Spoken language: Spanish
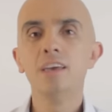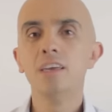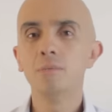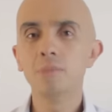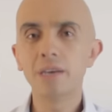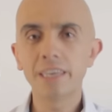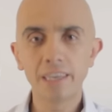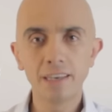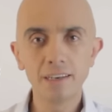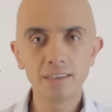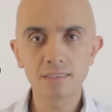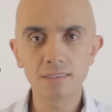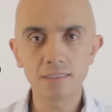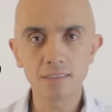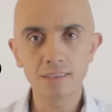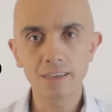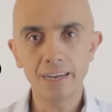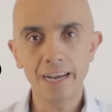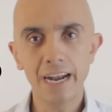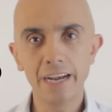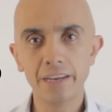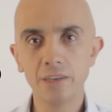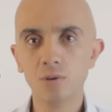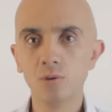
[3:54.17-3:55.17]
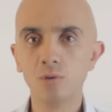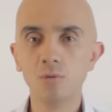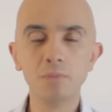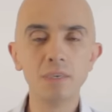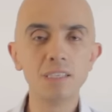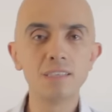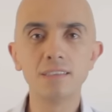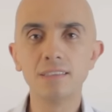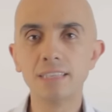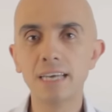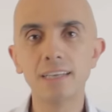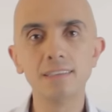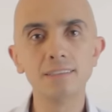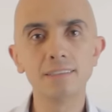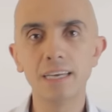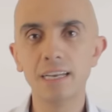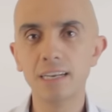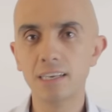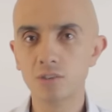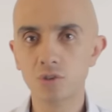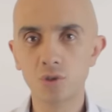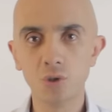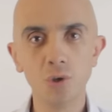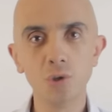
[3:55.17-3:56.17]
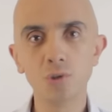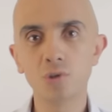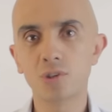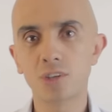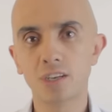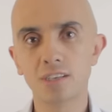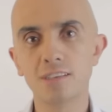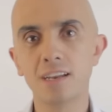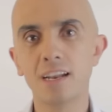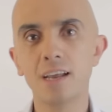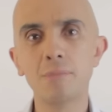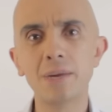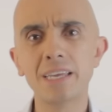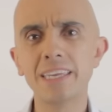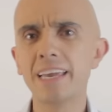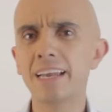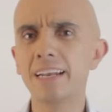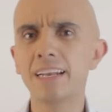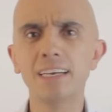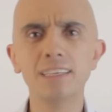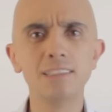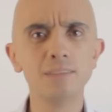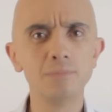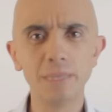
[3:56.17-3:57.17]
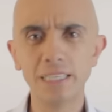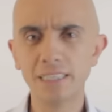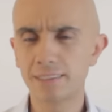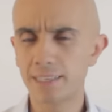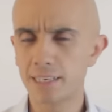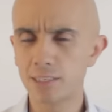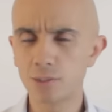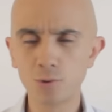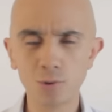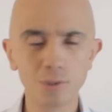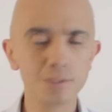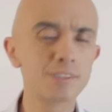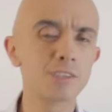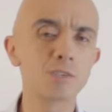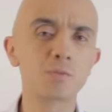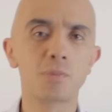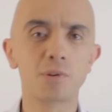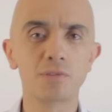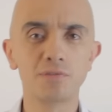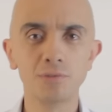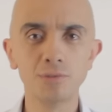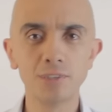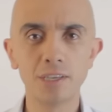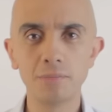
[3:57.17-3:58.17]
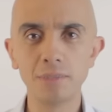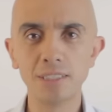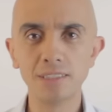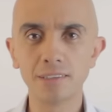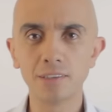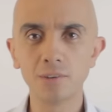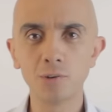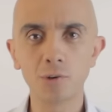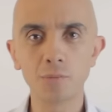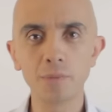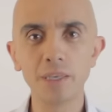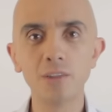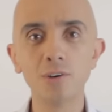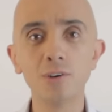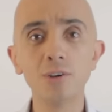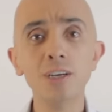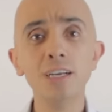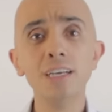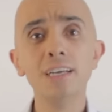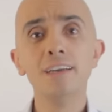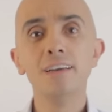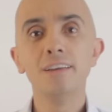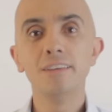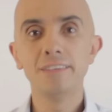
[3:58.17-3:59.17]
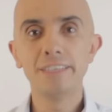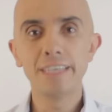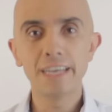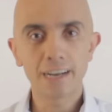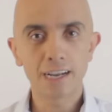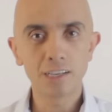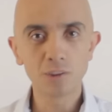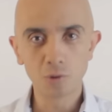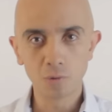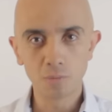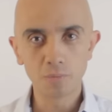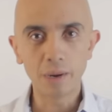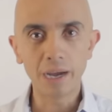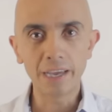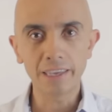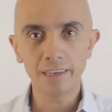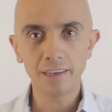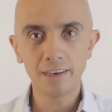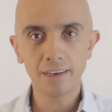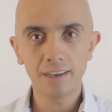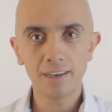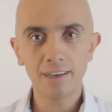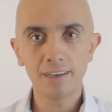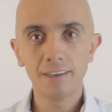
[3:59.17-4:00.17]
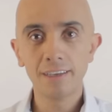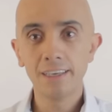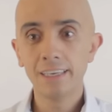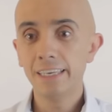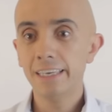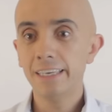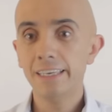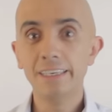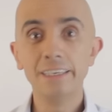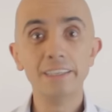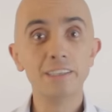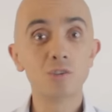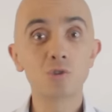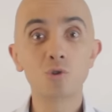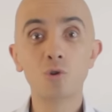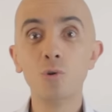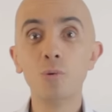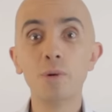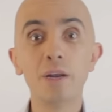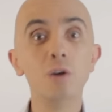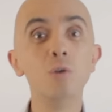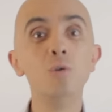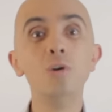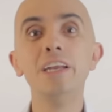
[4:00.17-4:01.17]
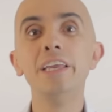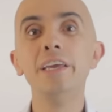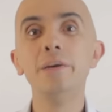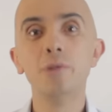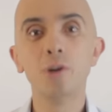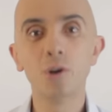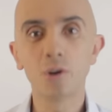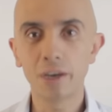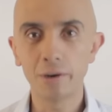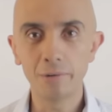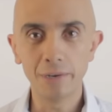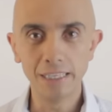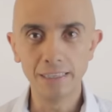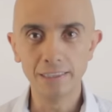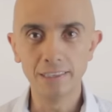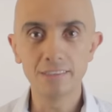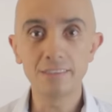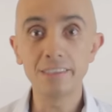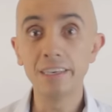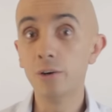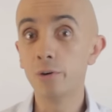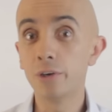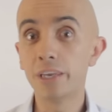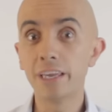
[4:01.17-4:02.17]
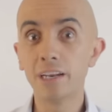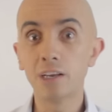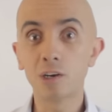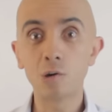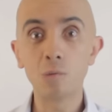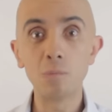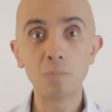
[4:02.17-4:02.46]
Imagina este escenario, un visitante a las 2, 3 de la mañana, mientras tú estás profundamente dormido, llega a tu página y descubre un libro que vendes y lo quiere